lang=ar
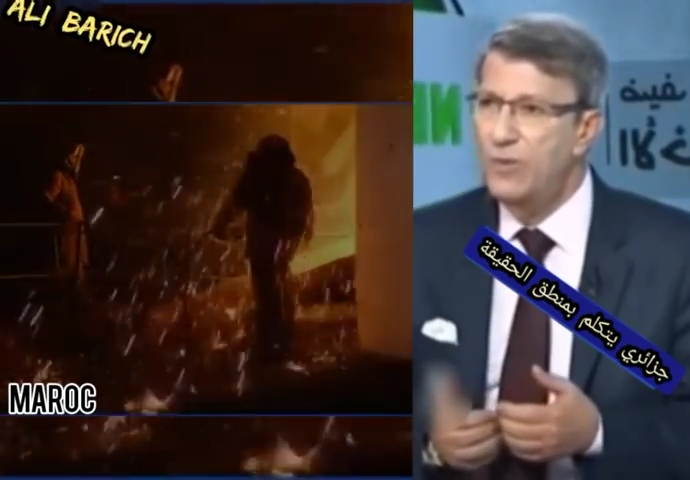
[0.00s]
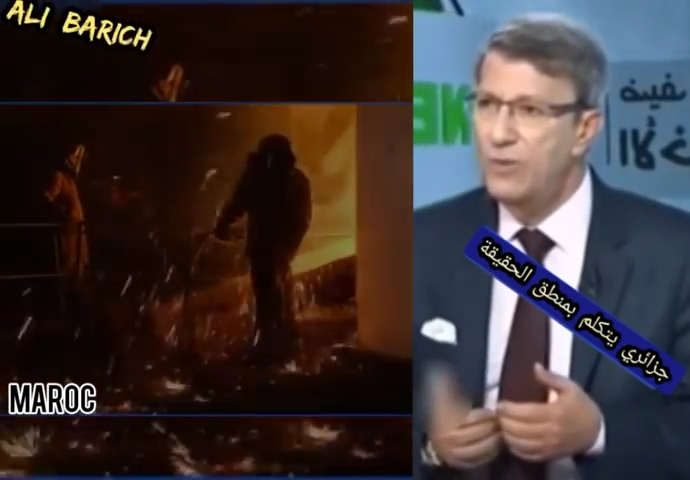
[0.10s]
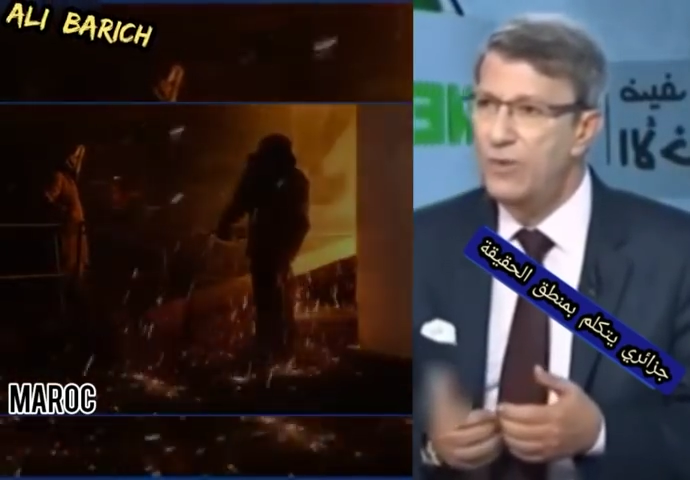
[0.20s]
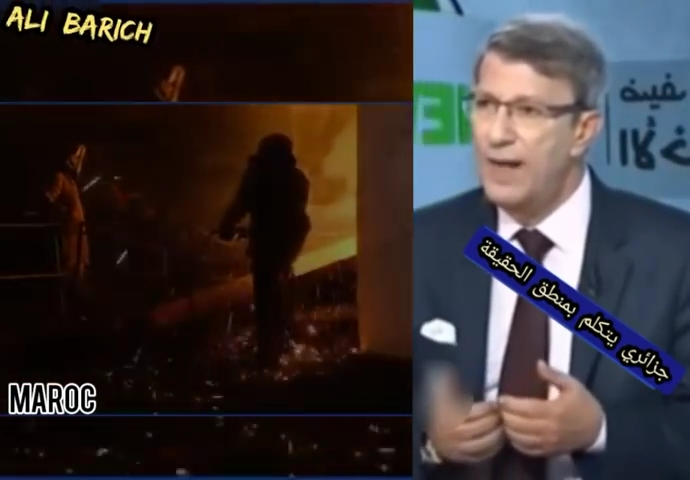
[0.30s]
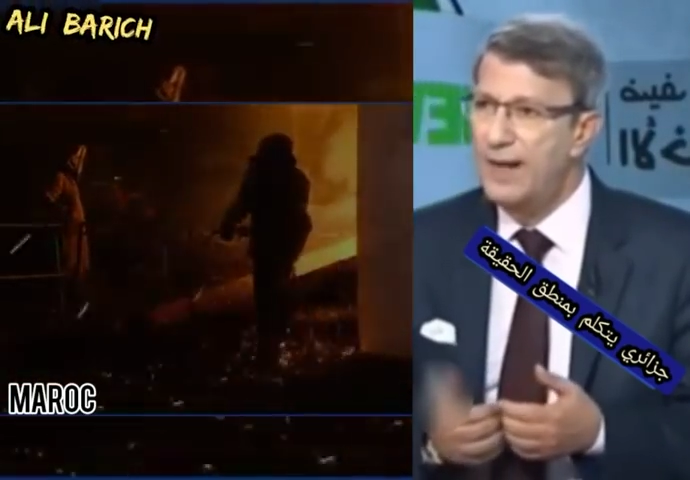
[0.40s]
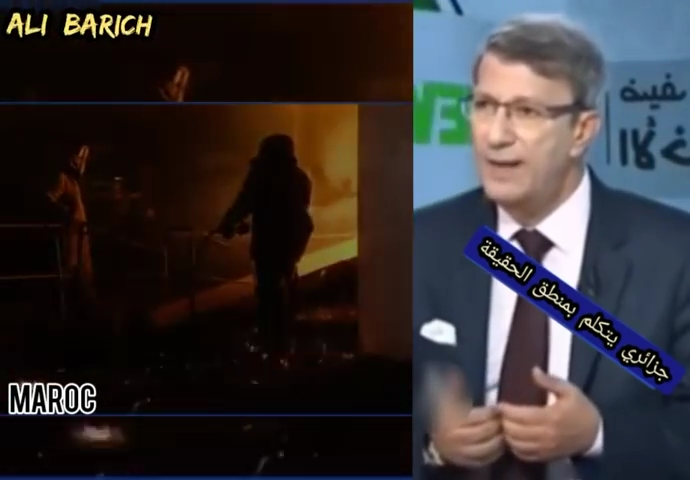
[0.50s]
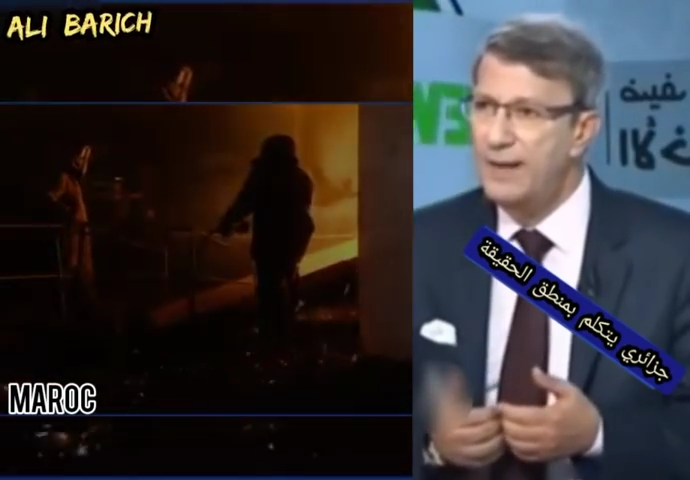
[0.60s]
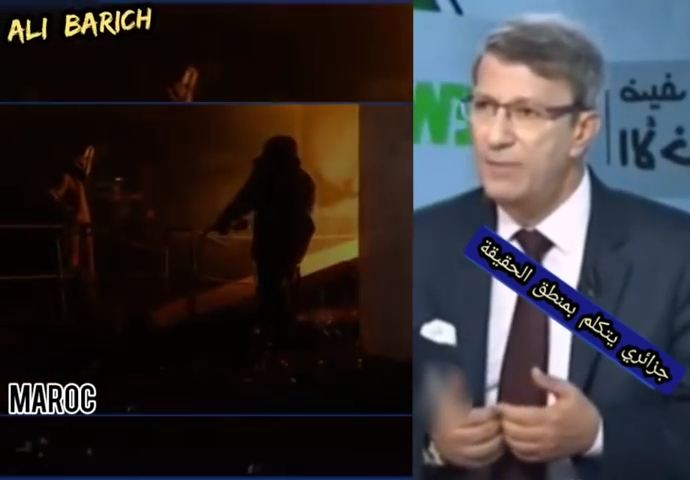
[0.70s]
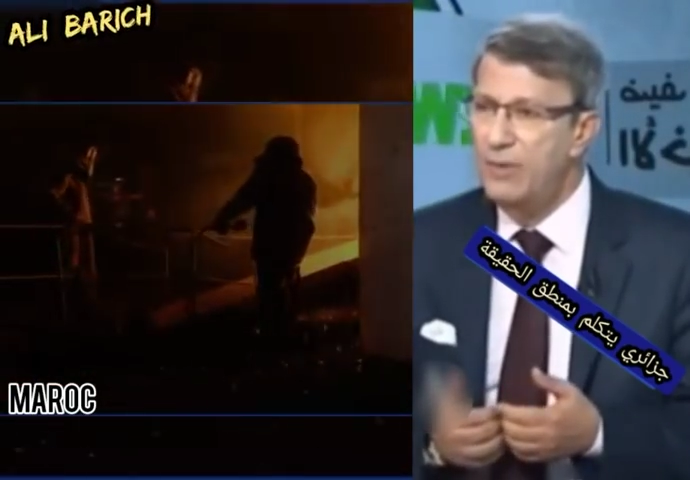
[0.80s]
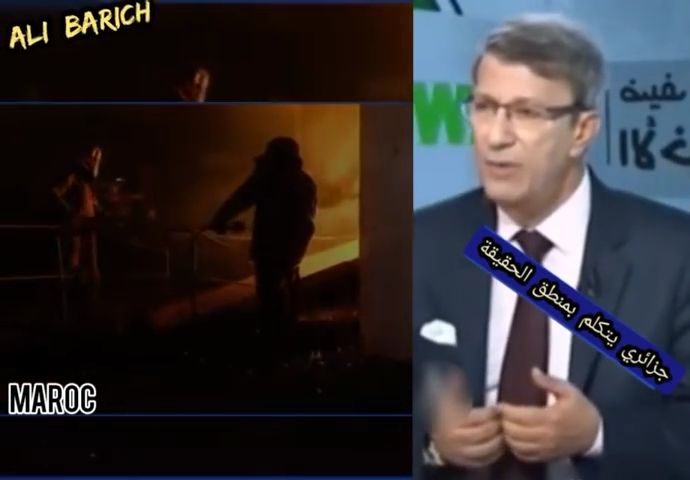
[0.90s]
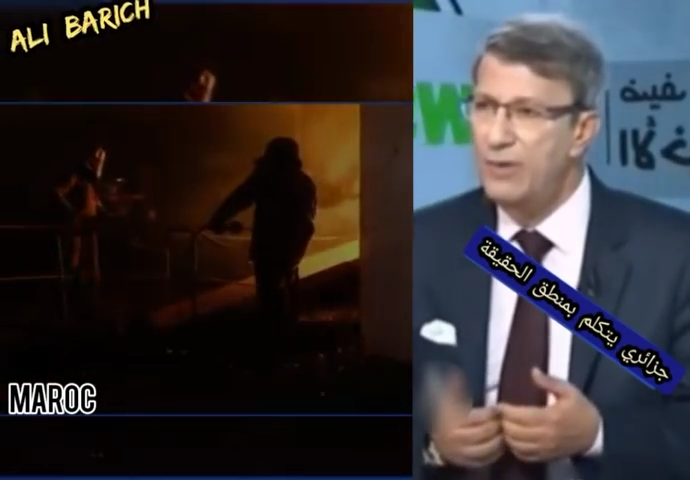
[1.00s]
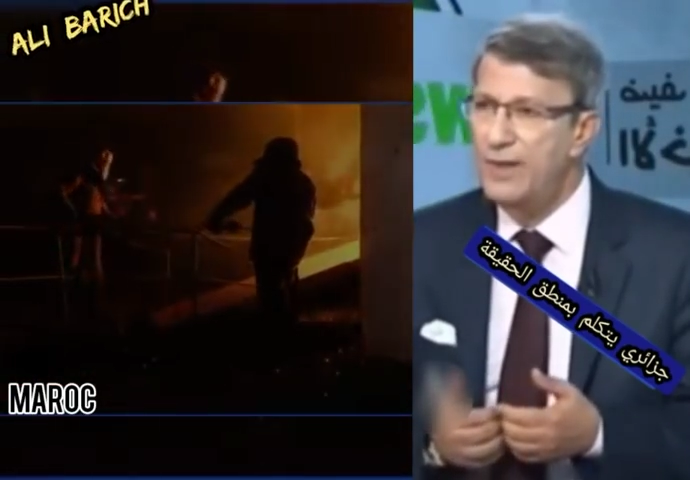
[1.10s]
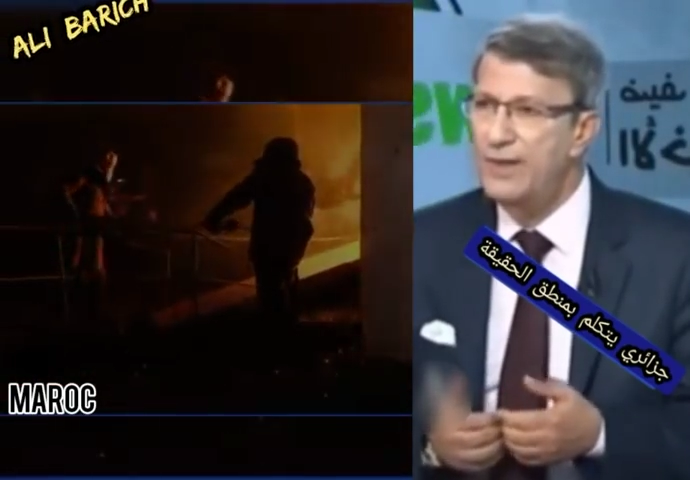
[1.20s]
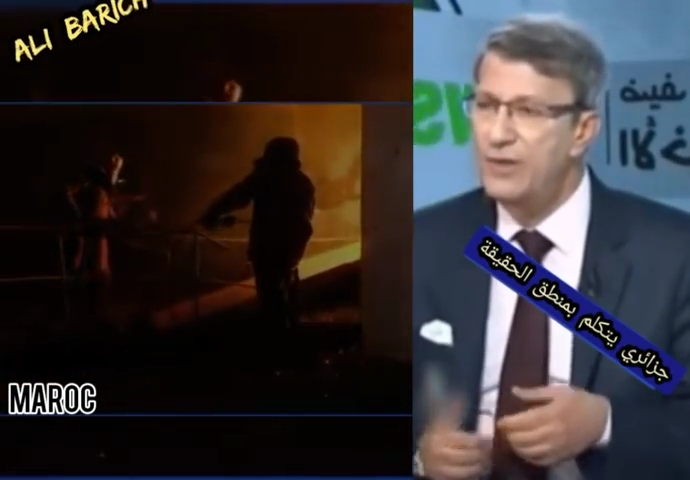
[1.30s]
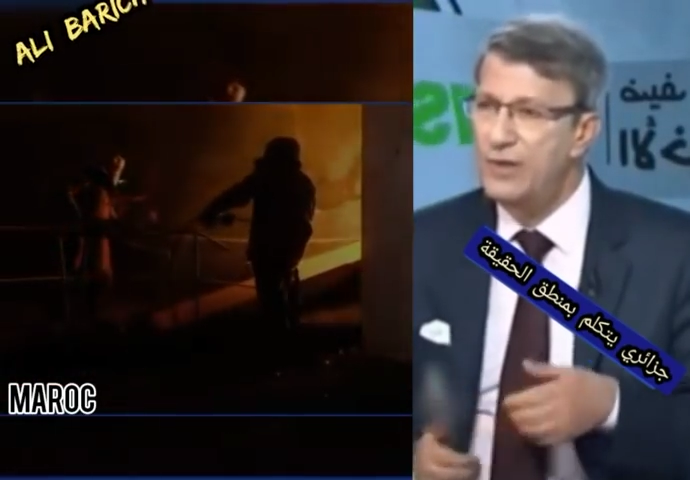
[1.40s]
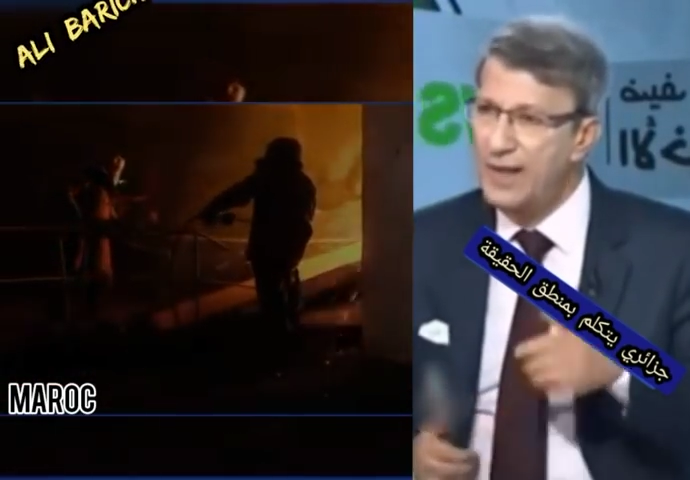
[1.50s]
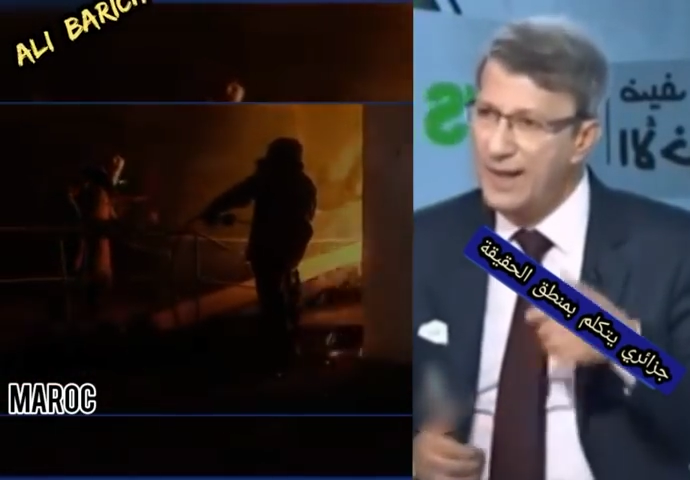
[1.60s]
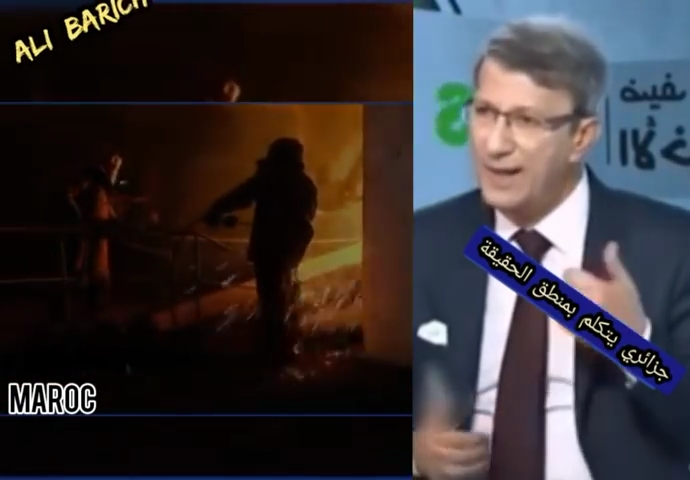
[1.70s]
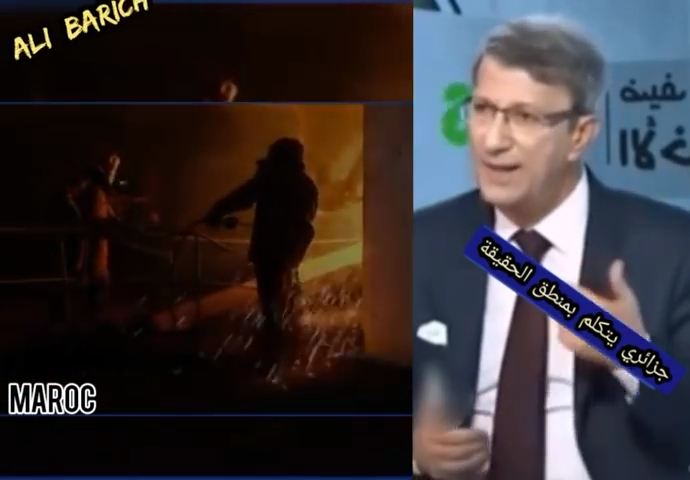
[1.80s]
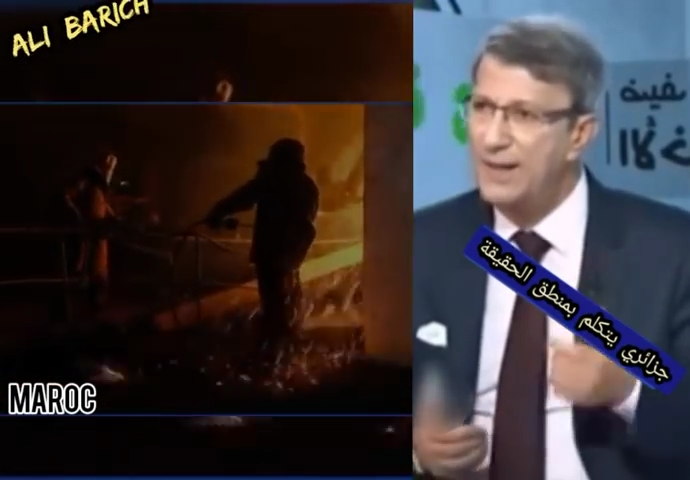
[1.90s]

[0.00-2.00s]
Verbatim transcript: كل دولار اللي يربحوه نتيجه العرق